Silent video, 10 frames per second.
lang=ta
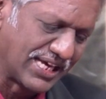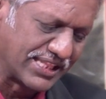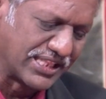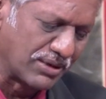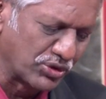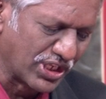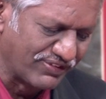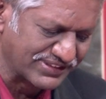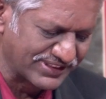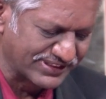அந்த முதல்
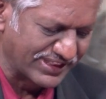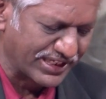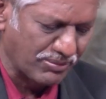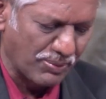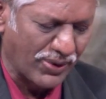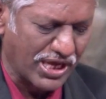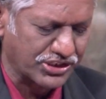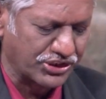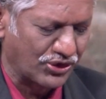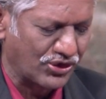வசனத்தில் நம்ம
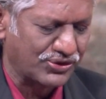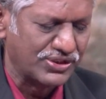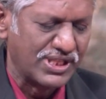பார்க்குறோம்